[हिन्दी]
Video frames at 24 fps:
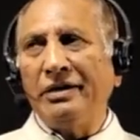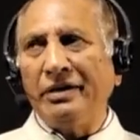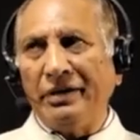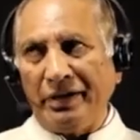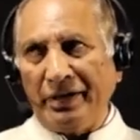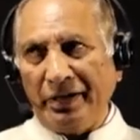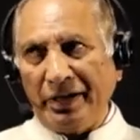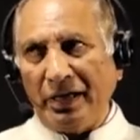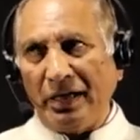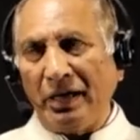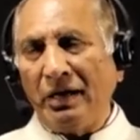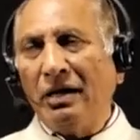
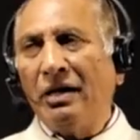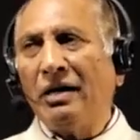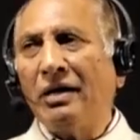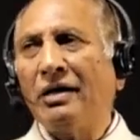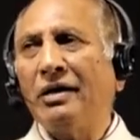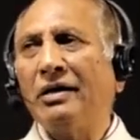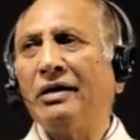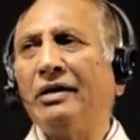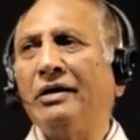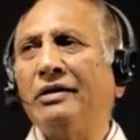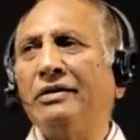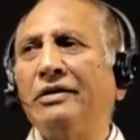इंडिया
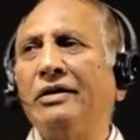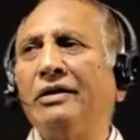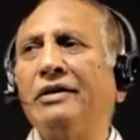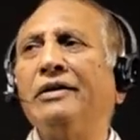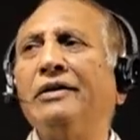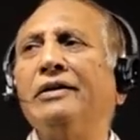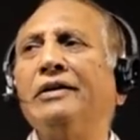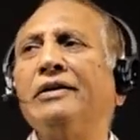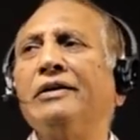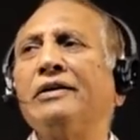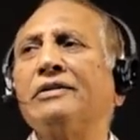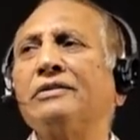या
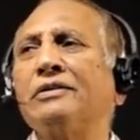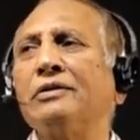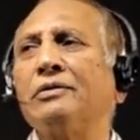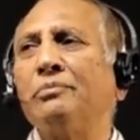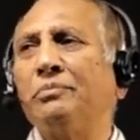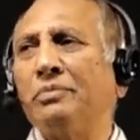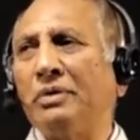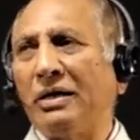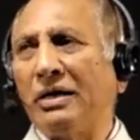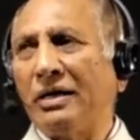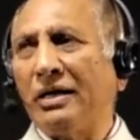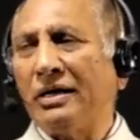इंडिया से
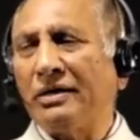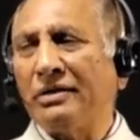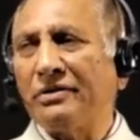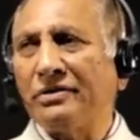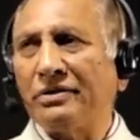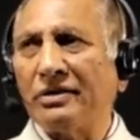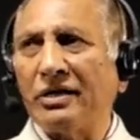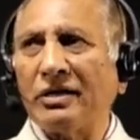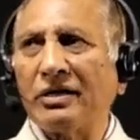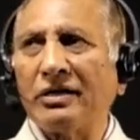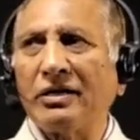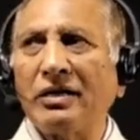बाहर
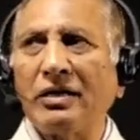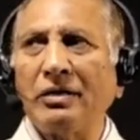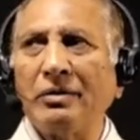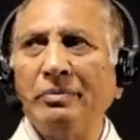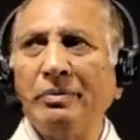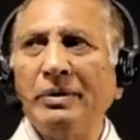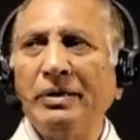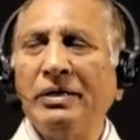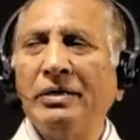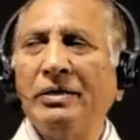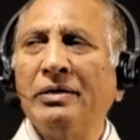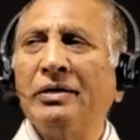जाकर
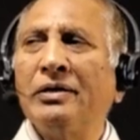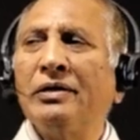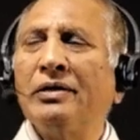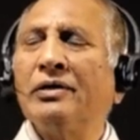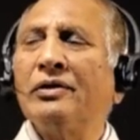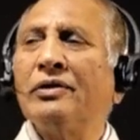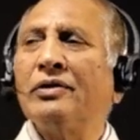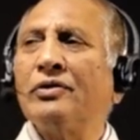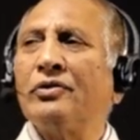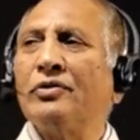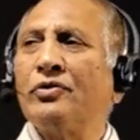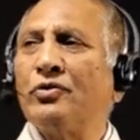भी
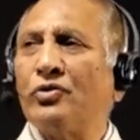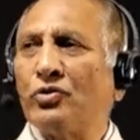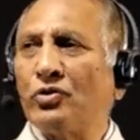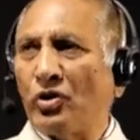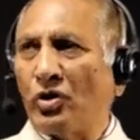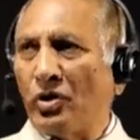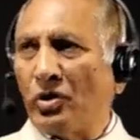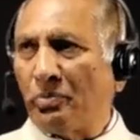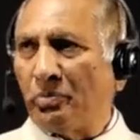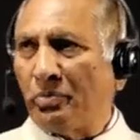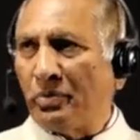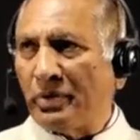
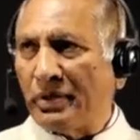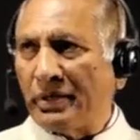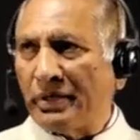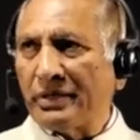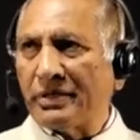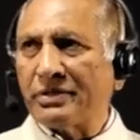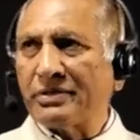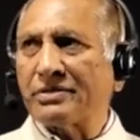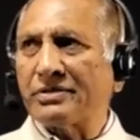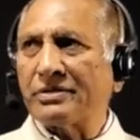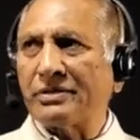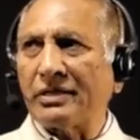जॉब
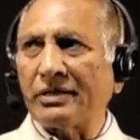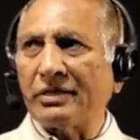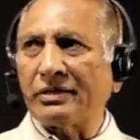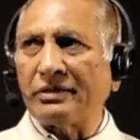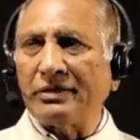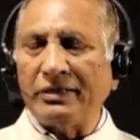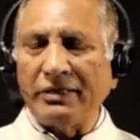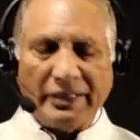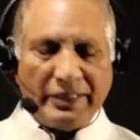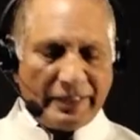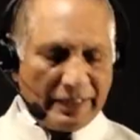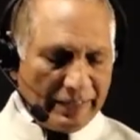कर
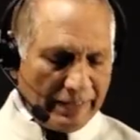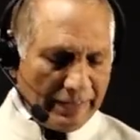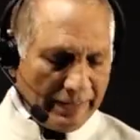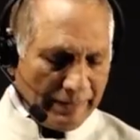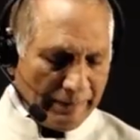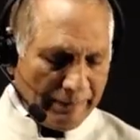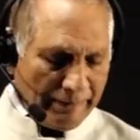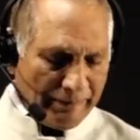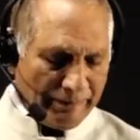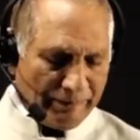सकते हैं